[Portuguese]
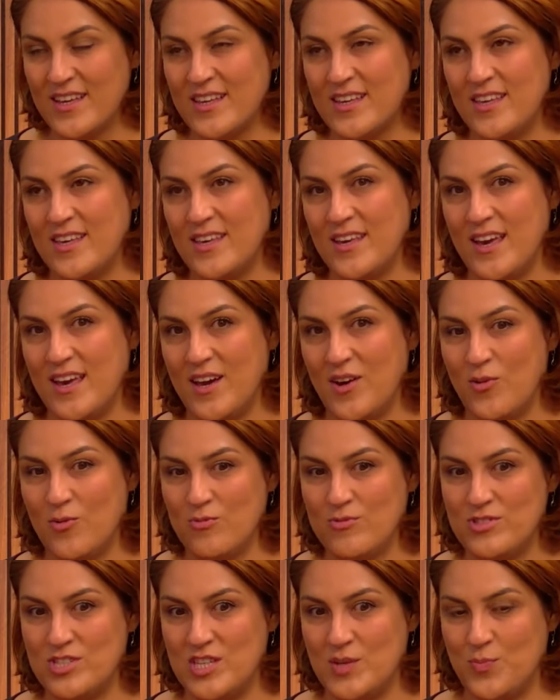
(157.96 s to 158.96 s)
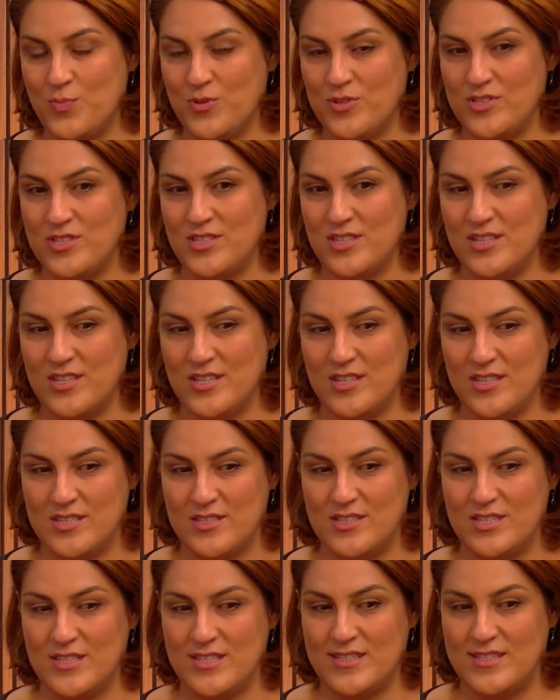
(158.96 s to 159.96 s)
que é um tipo de,
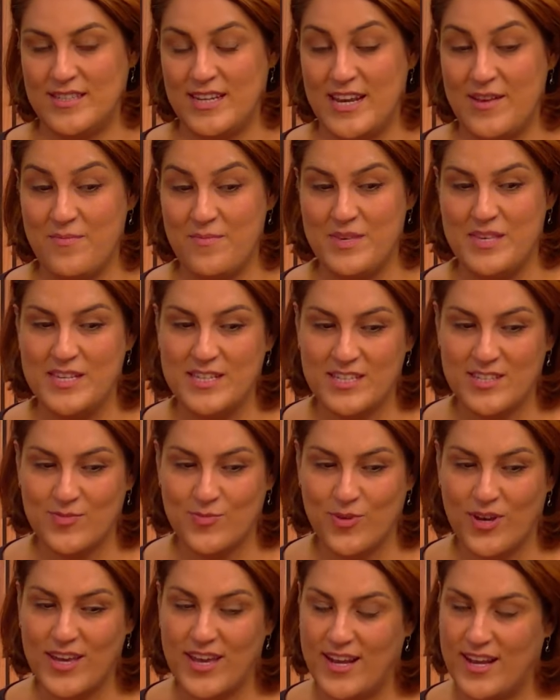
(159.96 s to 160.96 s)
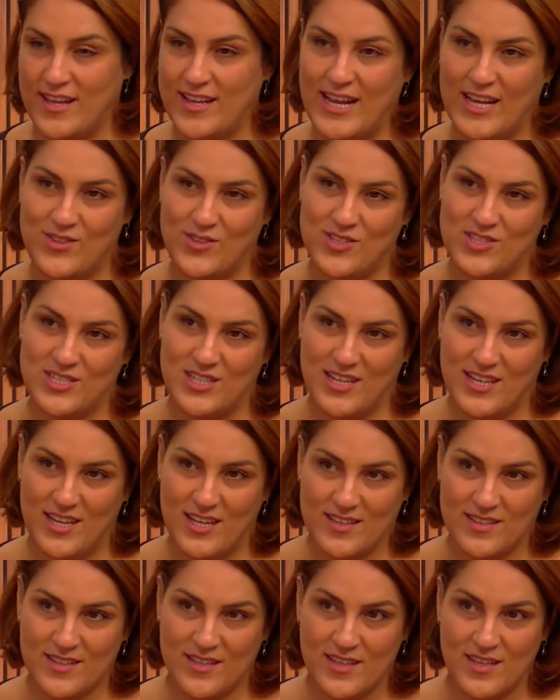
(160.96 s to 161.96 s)
de extremismo aí ligado à
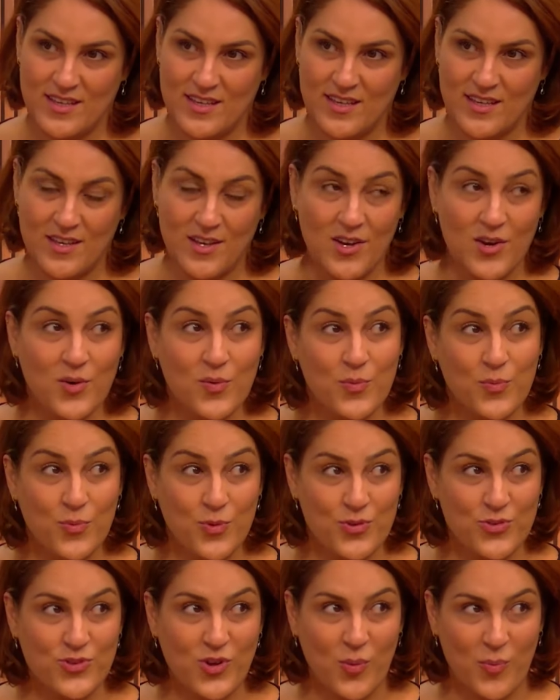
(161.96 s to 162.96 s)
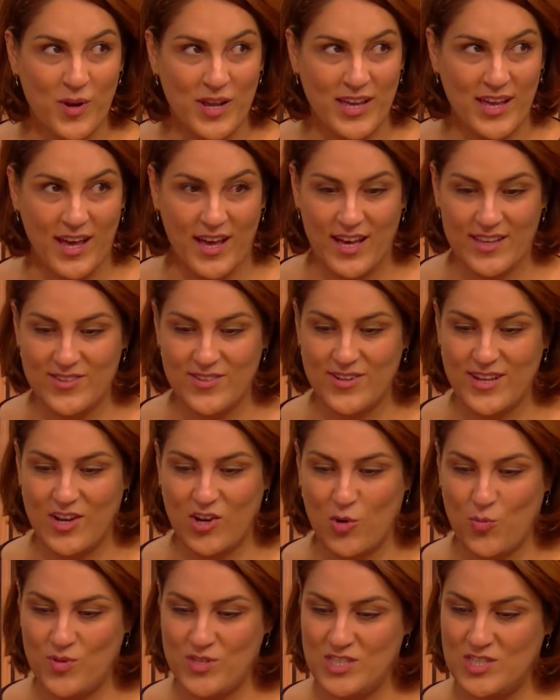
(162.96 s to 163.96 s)
direita, muito complicado, né?
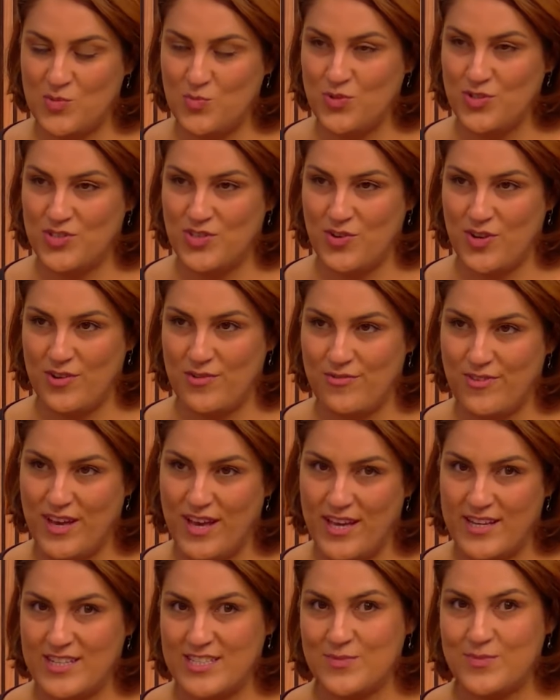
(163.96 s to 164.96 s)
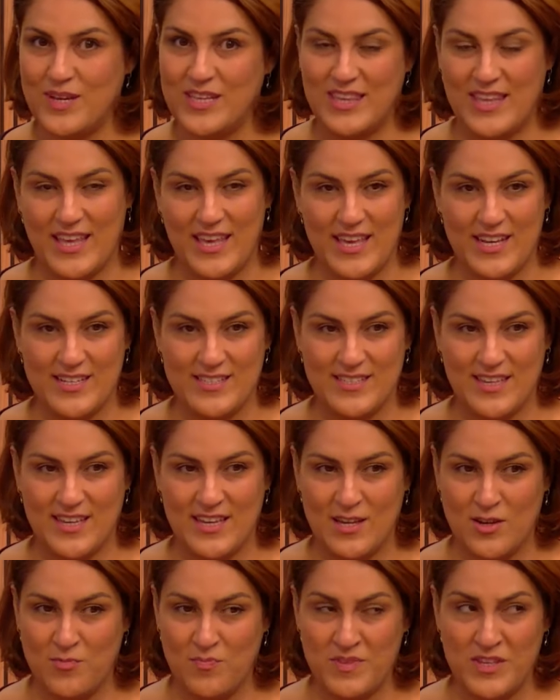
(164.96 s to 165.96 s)
Como a gente mostrou em várias matérias
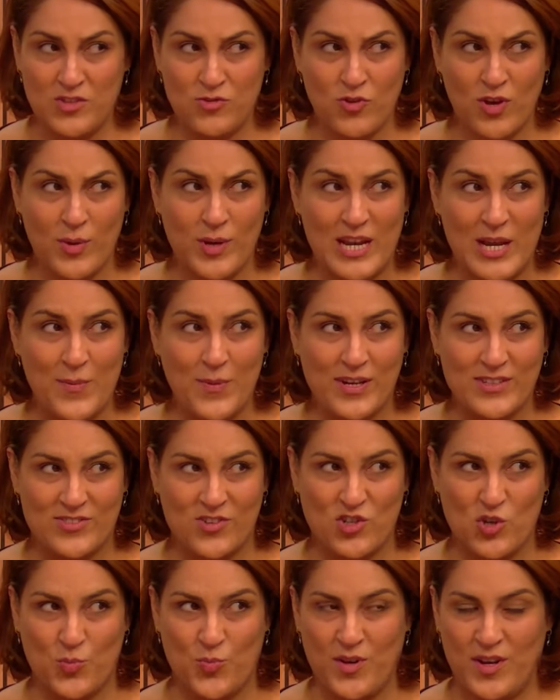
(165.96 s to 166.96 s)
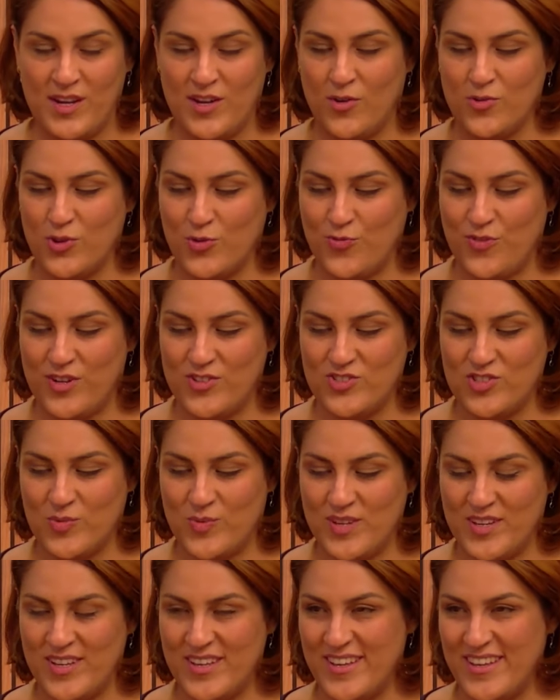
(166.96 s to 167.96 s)
aí, e não é nem uma questão de opinião, Tô falando
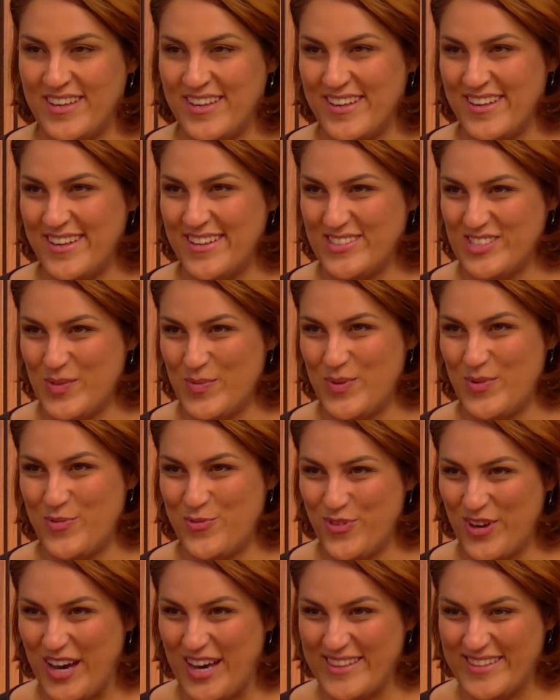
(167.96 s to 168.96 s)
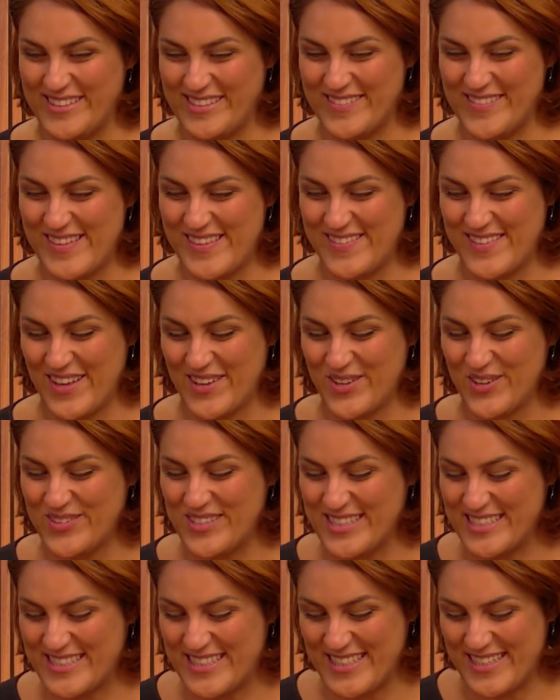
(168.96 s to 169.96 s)
sobre, sobre fatos mesmo que
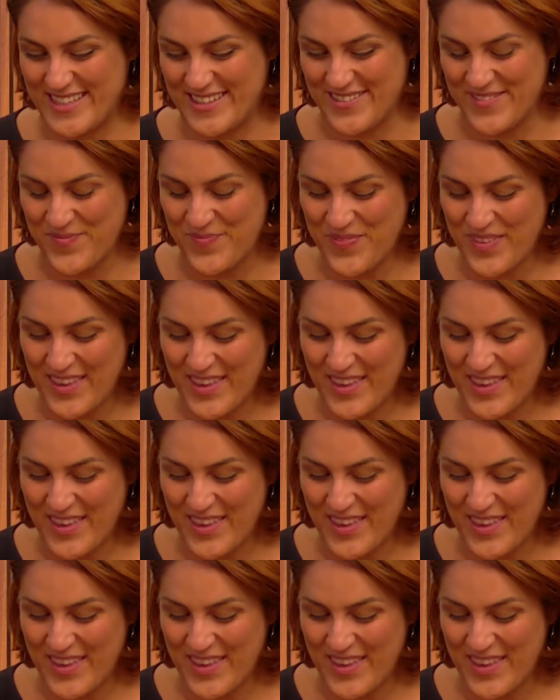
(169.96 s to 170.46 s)
aconteceram.